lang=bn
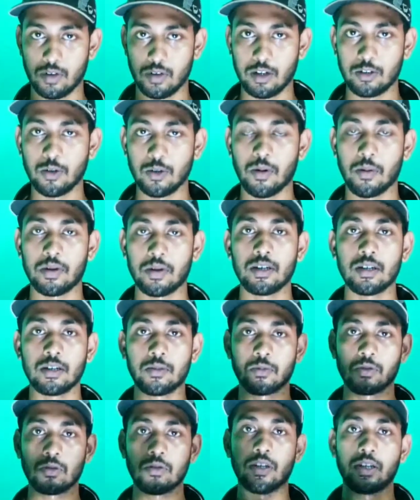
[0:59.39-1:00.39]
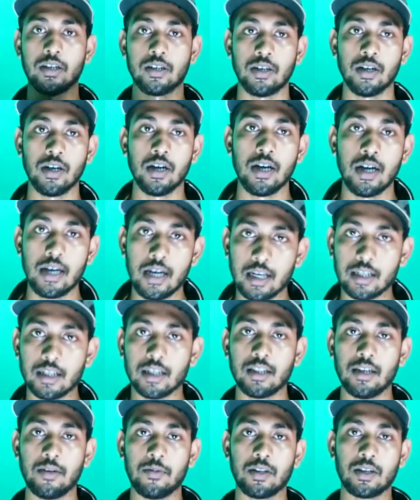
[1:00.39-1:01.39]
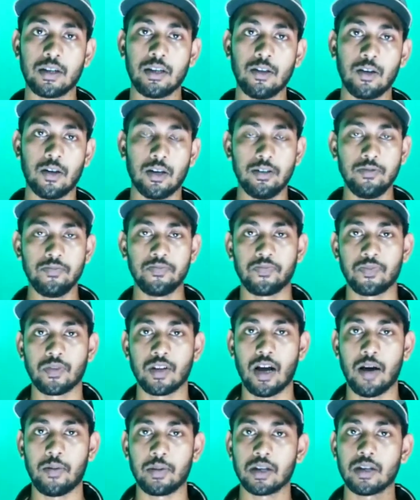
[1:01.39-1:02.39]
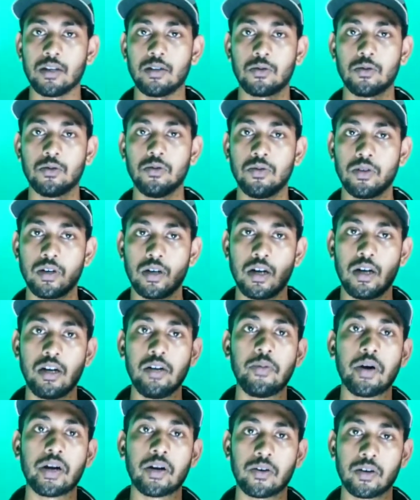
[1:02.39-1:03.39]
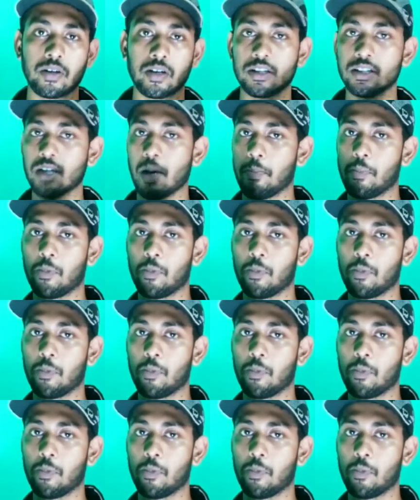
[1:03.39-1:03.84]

এইসব আমরা ঠিক মতো নেই এর সাথে আমাদের কি হয় আমাদের কিন্তু লিভারে অনেকটা চাপ